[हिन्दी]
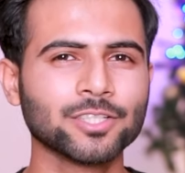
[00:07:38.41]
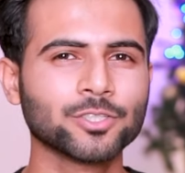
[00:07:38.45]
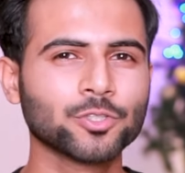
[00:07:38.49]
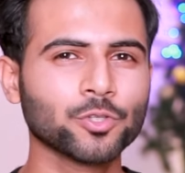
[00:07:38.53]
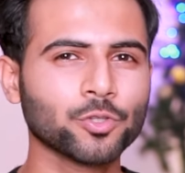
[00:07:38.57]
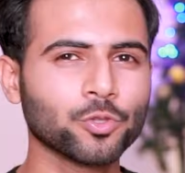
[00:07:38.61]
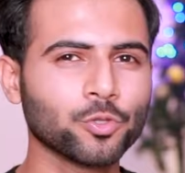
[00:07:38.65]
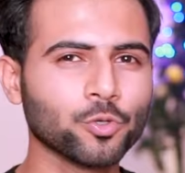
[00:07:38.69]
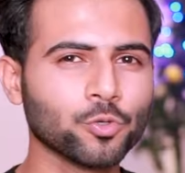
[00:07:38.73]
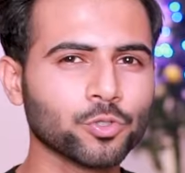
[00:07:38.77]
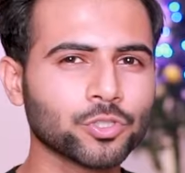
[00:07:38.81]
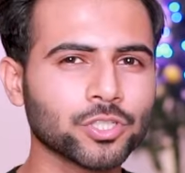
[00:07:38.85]

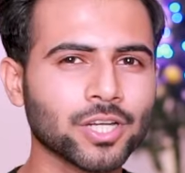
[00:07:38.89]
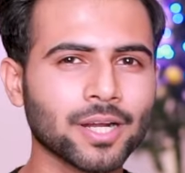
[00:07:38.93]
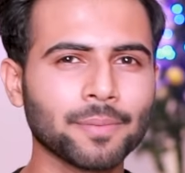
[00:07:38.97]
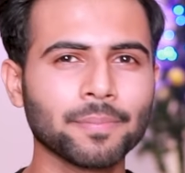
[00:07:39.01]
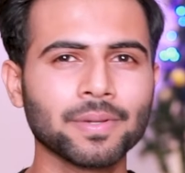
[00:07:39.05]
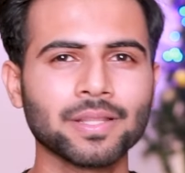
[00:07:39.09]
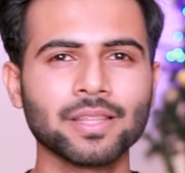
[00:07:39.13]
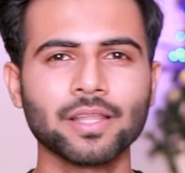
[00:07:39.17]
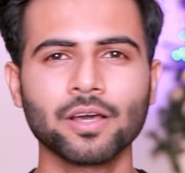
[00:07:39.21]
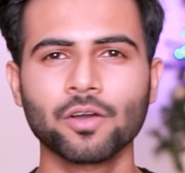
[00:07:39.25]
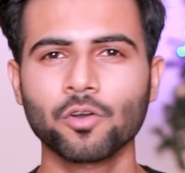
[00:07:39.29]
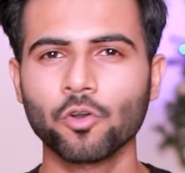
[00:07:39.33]
सो so, दूसरा
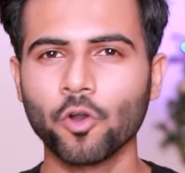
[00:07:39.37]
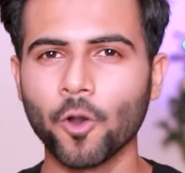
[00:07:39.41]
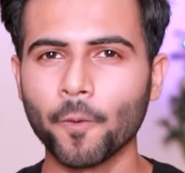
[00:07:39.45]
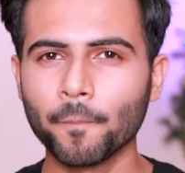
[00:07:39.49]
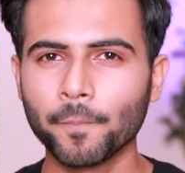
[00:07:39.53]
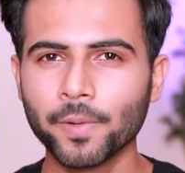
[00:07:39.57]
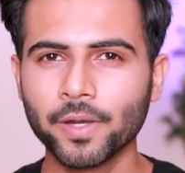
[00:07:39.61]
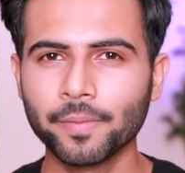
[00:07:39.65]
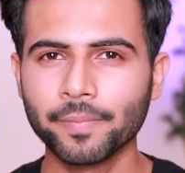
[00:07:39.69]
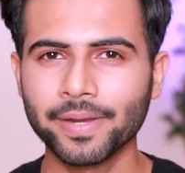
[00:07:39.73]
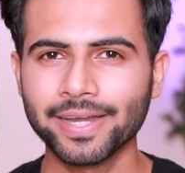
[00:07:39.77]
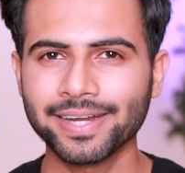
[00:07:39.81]
बंदा
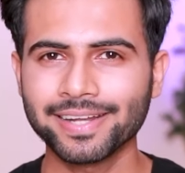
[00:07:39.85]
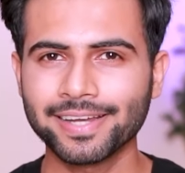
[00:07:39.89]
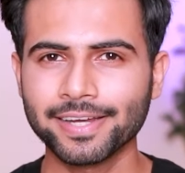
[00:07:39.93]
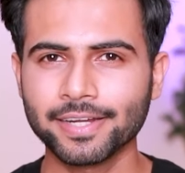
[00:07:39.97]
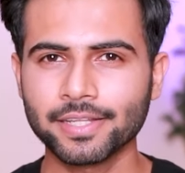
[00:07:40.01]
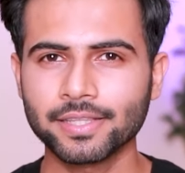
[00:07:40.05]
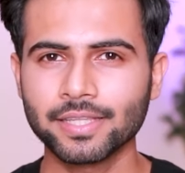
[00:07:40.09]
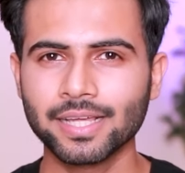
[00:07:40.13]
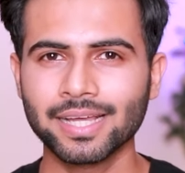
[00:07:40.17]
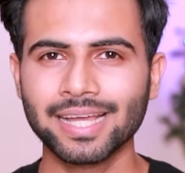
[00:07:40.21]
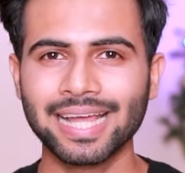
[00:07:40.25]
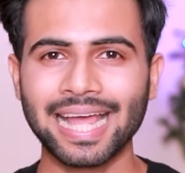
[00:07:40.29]
कॉम्प्लीमेंट
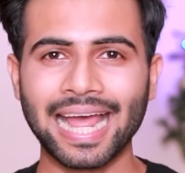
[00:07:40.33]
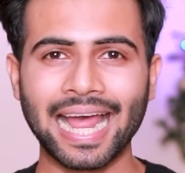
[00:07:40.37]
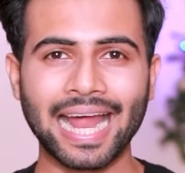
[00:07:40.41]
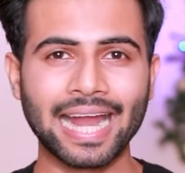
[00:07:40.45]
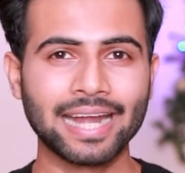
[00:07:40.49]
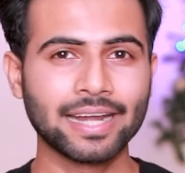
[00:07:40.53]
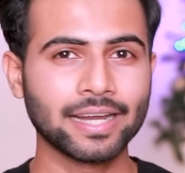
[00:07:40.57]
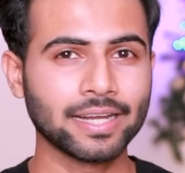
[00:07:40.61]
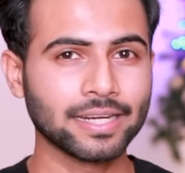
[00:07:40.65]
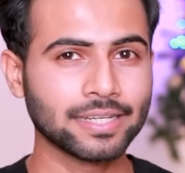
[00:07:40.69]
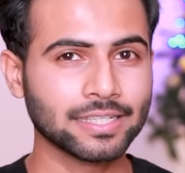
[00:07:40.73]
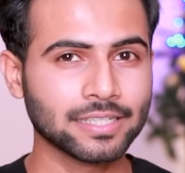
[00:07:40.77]
करता है
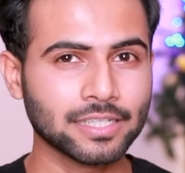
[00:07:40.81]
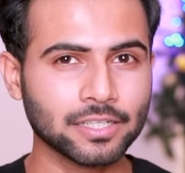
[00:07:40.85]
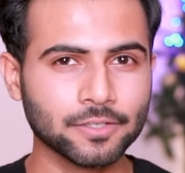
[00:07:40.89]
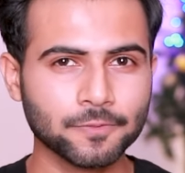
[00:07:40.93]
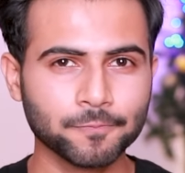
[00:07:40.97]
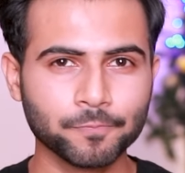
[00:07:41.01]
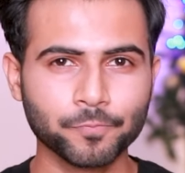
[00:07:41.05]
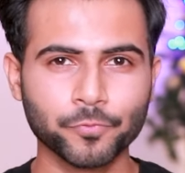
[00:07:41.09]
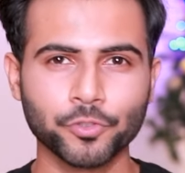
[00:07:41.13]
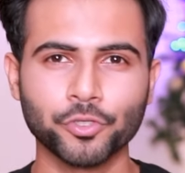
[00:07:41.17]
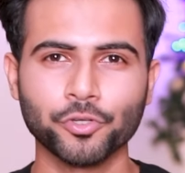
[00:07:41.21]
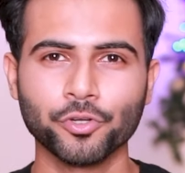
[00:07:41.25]
एंड इट
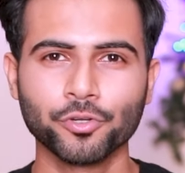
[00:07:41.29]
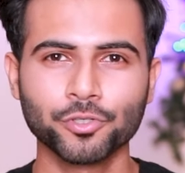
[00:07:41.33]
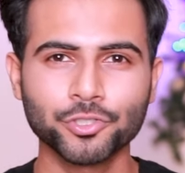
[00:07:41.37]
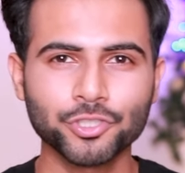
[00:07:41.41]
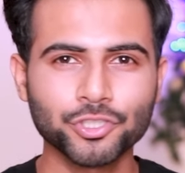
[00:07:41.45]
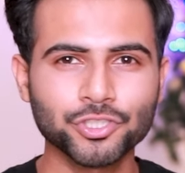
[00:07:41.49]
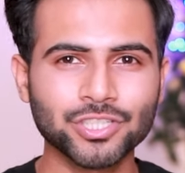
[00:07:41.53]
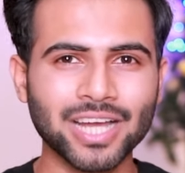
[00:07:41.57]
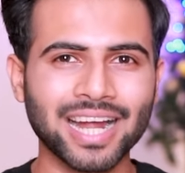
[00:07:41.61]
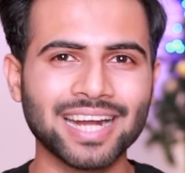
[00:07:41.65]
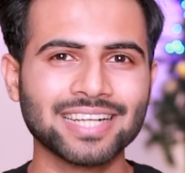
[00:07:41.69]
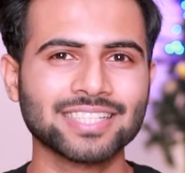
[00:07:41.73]
यू नो
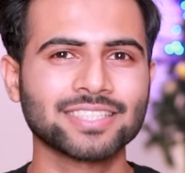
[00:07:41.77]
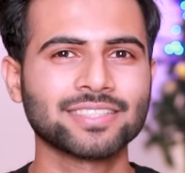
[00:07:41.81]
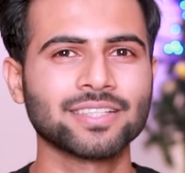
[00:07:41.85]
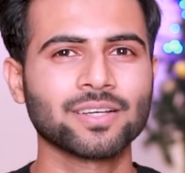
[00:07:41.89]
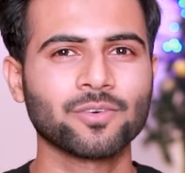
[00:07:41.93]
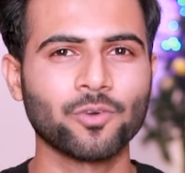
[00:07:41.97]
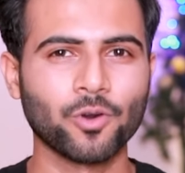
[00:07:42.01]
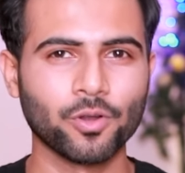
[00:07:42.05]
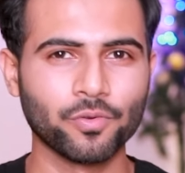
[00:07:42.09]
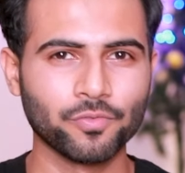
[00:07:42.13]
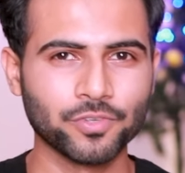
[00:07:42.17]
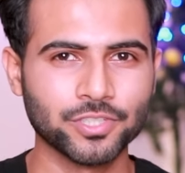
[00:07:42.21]
स्टार्ट्स
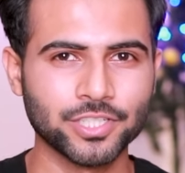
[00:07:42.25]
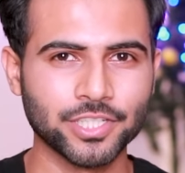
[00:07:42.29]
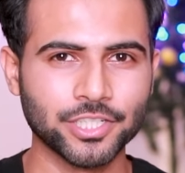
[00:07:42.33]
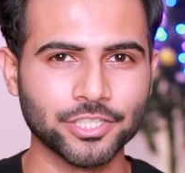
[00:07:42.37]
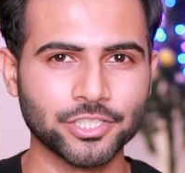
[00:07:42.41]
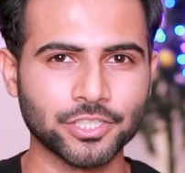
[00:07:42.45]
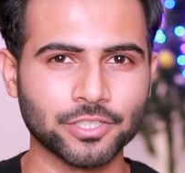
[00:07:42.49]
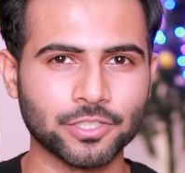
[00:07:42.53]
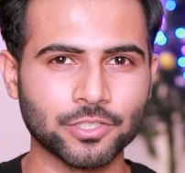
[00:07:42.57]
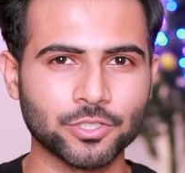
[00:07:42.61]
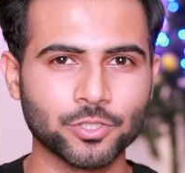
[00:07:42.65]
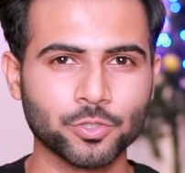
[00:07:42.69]
द
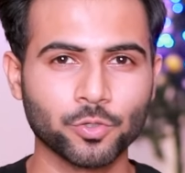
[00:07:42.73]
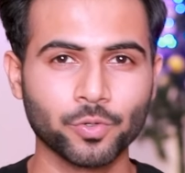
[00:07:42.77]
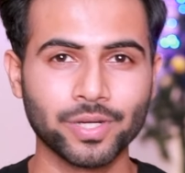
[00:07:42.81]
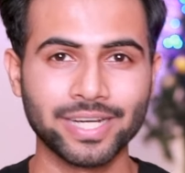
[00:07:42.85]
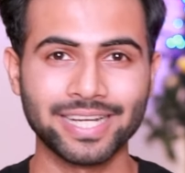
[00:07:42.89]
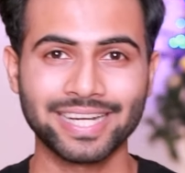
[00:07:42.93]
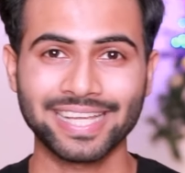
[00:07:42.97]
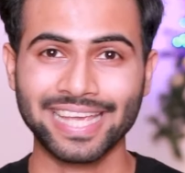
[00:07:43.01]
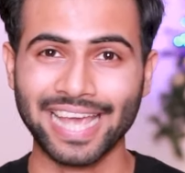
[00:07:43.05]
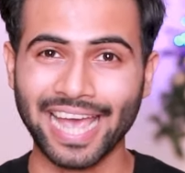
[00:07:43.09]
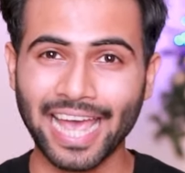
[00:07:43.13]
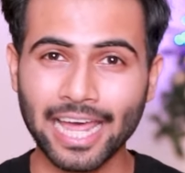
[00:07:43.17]
कॉन्वर्सेशन सो
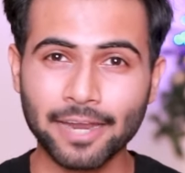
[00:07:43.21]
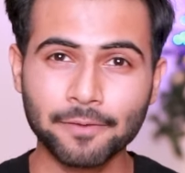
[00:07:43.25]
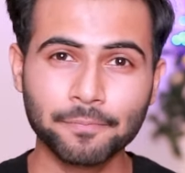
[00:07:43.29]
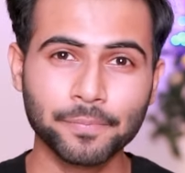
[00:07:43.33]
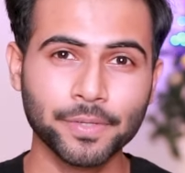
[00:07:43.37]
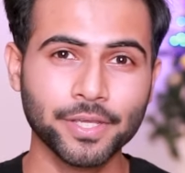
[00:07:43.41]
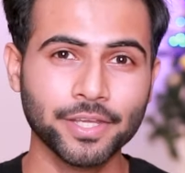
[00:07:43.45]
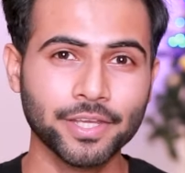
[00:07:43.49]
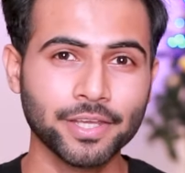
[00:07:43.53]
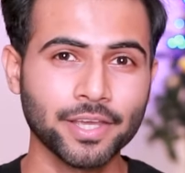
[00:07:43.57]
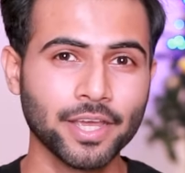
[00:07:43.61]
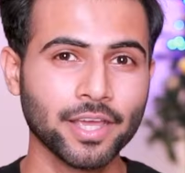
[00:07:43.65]
इट कैन
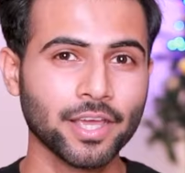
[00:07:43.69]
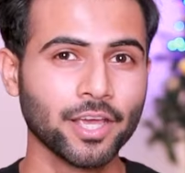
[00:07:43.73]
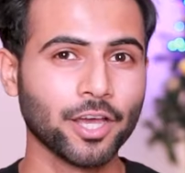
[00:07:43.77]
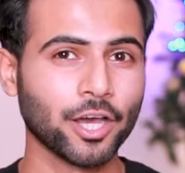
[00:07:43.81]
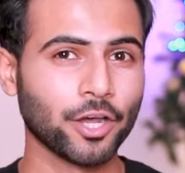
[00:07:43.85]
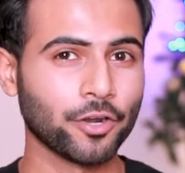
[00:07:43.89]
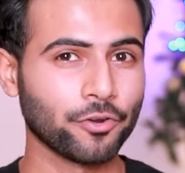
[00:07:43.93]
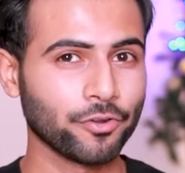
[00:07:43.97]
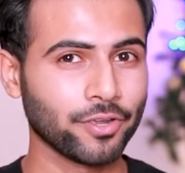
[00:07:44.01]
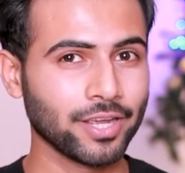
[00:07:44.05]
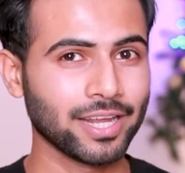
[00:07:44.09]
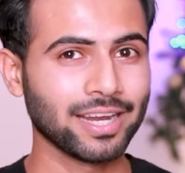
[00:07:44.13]
बी
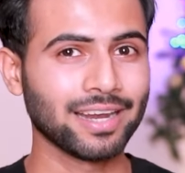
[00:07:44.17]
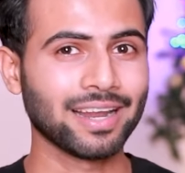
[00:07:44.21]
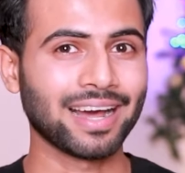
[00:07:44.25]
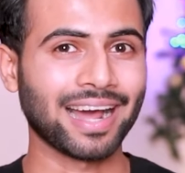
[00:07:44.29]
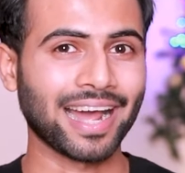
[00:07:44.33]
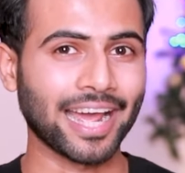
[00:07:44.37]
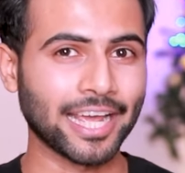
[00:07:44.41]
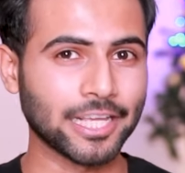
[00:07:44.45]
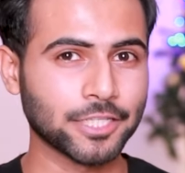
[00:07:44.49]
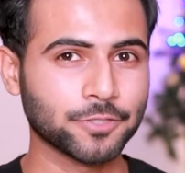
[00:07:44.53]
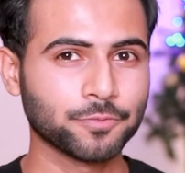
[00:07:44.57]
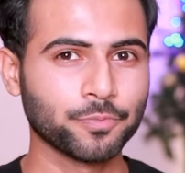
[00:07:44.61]
अ रियल
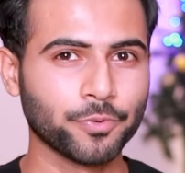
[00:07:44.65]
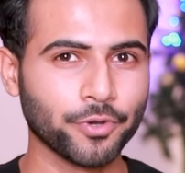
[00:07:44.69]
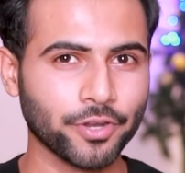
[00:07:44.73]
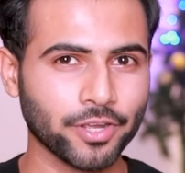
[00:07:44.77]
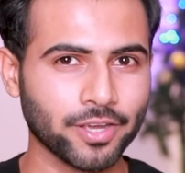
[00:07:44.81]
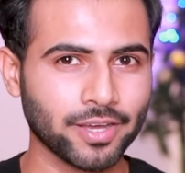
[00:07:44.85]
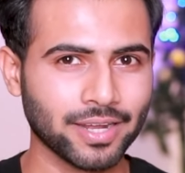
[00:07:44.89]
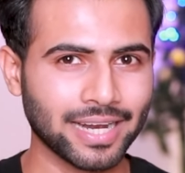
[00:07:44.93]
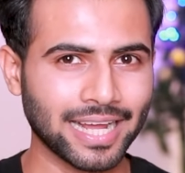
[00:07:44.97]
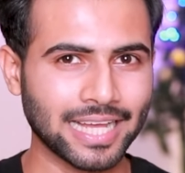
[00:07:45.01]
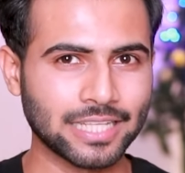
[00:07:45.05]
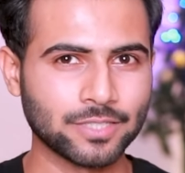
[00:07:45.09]
आइस
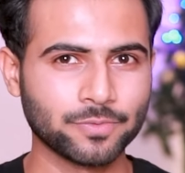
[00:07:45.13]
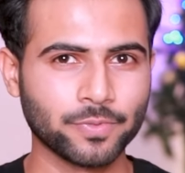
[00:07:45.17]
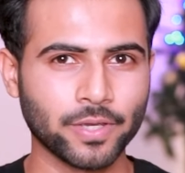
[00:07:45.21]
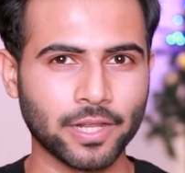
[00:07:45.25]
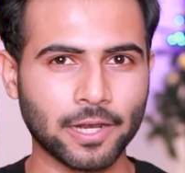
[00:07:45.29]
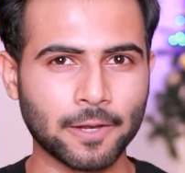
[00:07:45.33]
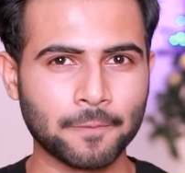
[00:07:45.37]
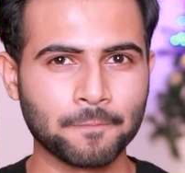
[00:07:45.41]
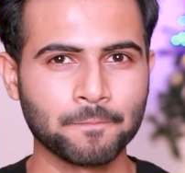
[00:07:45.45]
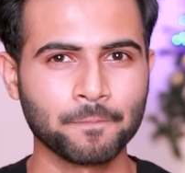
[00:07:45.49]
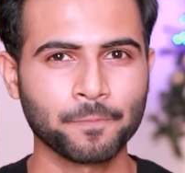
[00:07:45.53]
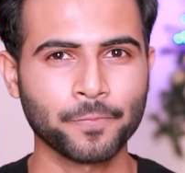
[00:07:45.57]
ब्रेकर एज
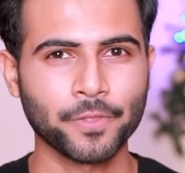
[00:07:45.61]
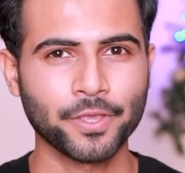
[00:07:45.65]
वेल